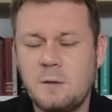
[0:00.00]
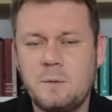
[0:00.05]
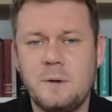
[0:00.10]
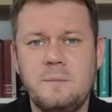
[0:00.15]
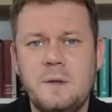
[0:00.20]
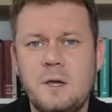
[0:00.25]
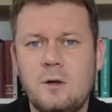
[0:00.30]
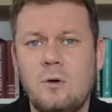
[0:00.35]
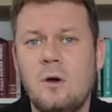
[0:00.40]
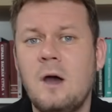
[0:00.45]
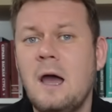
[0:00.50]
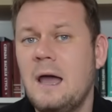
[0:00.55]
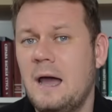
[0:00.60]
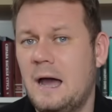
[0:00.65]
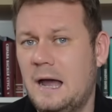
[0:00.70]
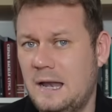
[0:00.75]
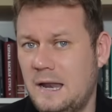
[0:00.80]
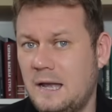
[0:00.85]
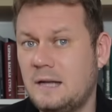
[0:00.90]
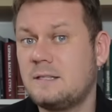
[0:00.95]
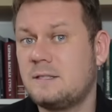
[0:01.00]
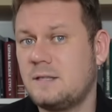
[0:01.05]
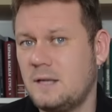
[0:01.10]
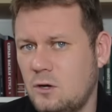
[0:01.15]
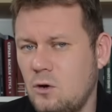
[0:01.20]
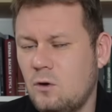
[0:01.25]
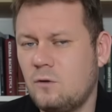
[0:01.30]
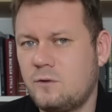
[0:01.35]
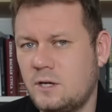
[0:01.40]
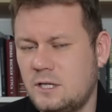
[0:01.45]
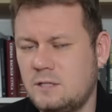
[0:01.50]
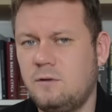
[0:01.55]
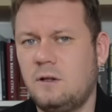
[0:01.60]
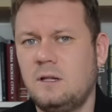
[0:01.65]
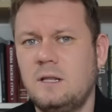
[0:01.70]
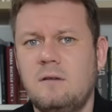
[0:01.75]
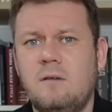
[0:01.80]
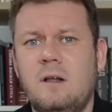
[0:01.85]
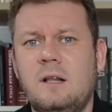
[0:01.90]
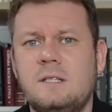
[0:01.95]
К примеру, Олег Царев
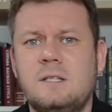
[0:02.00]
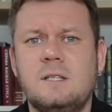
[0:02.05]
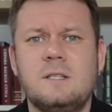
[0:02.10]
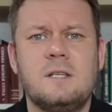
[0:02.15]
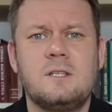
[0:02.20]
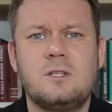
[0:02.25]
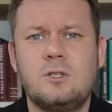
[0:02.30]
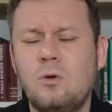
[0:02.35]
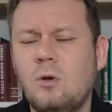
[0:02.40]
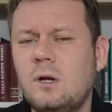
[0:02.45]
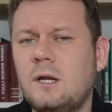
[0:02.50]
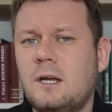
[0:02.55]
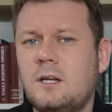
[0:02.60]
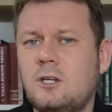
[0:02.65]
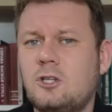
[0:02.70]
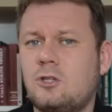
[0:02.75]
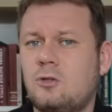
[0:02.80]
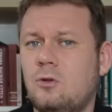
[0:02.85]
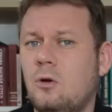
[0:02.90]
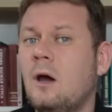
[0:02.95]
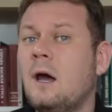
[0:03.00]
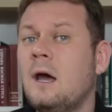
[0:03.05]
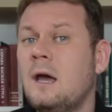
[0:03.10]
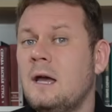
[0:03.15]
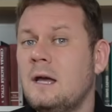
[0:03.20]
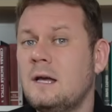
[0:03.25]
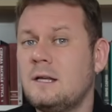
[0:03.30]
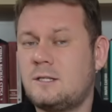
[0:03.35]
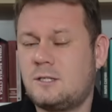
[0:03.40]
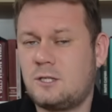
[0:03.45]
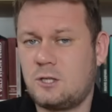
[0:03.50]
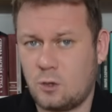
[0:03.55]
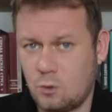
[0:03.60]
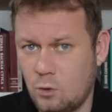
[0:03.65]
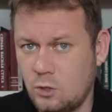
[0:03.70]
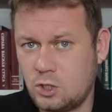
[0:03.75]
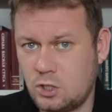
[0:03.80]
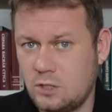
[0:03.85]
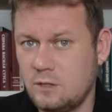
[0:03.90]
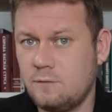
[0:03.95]
разволновался настолько, что
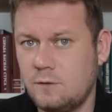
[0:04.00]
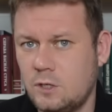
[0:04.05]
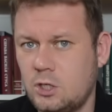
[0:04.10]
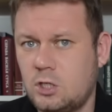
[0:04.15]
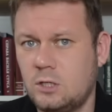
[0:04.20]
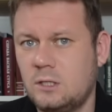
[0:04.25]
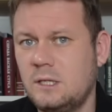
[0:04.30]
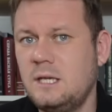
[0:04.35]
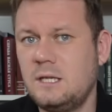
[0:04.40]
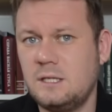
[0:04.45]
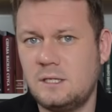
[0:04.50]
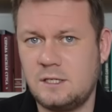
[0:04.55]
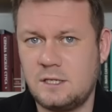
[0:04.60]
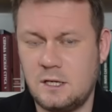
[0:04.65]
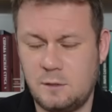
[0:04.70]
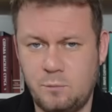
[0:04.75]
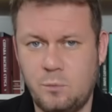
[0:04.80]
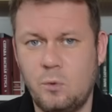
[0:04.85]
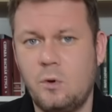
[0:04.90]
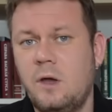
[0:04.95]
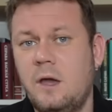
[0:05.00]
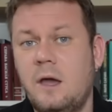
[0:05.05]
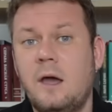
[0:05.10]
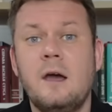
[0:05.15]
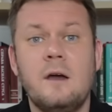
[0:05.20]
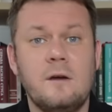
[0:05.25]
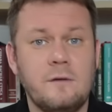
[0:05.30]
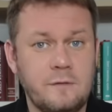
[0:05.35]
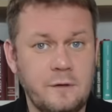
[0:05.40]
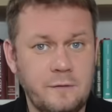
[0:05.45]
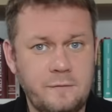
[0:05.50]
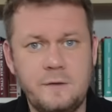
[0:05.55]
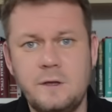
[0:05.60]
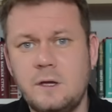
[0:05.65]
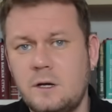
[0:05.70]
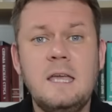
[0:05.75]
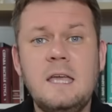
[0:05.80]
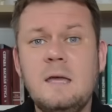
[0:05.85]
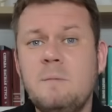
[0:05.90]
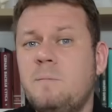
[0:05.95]
срочно вышел из запоя в
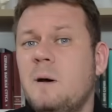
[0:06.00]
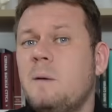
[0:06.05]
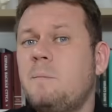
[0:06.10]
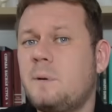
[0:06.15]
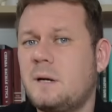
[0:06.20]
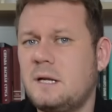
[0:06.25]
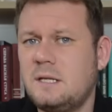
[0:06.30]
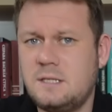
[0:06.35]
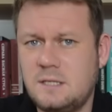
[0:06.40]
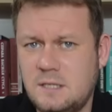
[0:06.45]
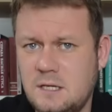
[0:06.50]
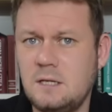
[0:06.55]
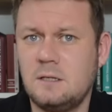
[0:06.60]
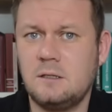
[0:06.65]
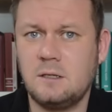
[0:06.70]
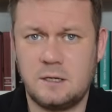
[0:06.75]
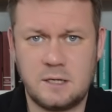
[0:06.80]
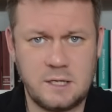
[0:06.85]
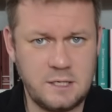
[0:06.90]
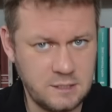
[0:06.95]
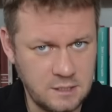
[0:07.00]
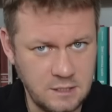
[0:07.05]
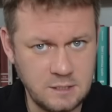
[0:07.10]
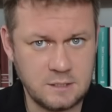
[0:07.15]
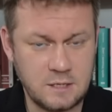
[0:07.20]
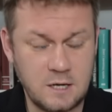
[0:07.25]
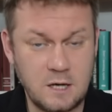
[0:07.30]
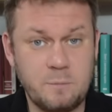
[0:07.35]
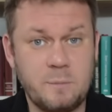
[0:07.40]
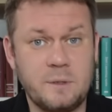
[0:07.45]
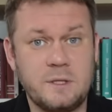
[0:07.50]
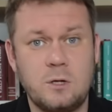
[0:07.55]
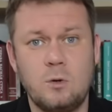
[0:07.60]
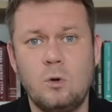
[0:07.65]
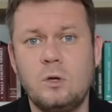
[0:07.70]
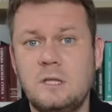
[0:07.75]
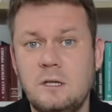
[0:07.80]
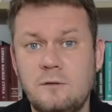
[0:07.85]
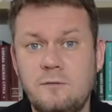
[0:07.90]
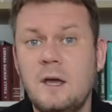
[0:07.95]
эфир и попросил российских
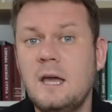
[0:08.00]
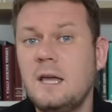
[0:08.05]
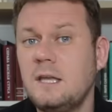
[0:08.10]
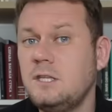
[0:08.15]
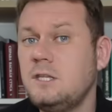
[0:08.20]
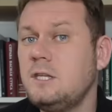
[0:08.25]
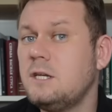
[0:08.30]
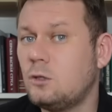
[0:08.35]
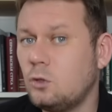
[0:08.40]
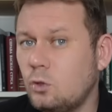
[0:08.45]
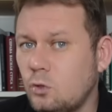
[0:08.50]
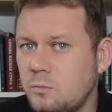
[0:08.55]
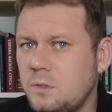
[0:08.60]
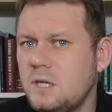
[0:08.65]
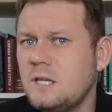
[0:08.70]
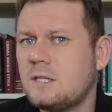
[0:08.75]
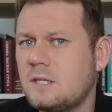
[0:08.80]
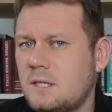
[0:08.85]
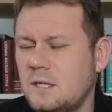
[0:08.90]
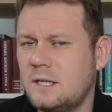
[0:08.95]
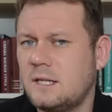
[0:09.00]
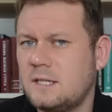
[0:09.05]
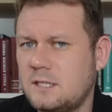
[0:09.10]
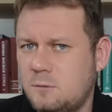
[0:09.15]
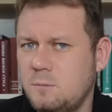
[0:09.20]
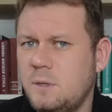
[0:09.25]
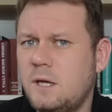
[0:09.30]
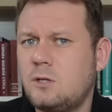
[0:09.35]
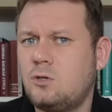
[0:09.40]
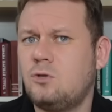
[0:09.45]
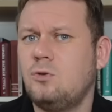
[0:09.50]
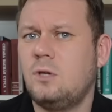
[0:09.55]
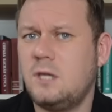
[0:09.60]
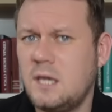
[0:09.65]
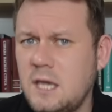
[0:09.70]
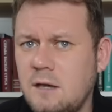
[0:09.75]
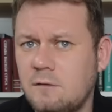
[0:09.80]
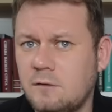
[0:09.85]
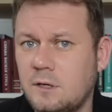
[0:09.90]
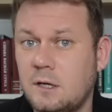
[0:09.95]
патриотов не глумиться над смертью
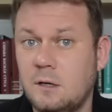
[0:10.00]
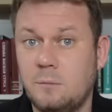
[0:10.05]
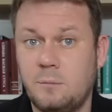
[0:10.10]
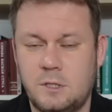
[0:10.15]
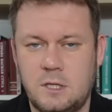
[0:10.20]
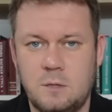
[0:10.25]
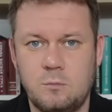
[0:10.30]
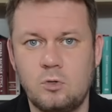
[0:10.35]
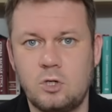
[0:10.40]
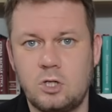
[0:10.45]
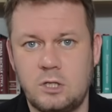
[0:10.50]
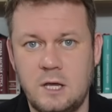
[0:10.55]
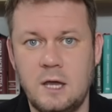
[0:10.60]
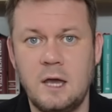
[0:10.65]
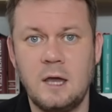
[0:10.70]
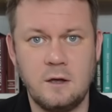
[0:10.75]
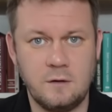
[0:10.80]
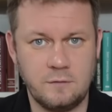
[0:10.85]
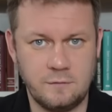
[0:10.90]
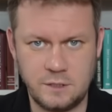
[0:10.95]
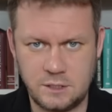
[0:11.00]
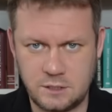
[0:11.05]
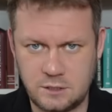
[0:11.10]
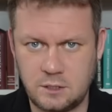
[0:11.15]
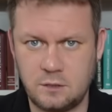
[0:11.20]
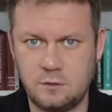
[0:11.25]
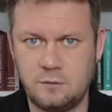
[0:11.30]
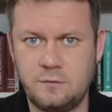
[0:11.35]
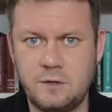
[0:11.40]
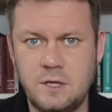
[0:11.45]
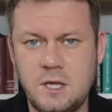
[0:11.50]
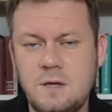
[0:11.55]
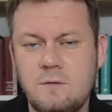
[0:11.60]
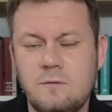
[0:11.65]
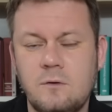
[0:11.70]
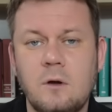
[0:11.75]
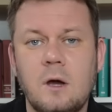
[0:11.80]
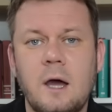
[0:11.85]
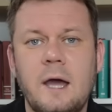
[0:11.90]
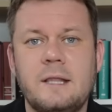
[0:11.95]
Кивы, потому что выстрел в
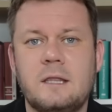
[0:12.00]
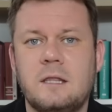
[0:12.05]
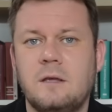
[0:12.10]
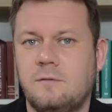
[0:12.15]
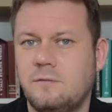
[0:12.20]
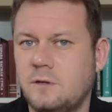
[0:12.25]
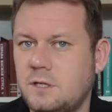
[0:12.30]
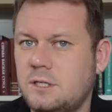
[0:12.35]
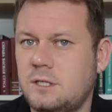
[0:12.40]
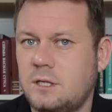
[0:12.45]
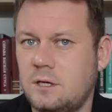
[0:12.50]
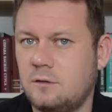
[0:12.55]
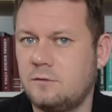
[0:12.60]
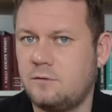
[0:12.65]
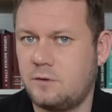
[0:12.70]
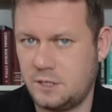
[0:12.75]
Киву – это выстрел в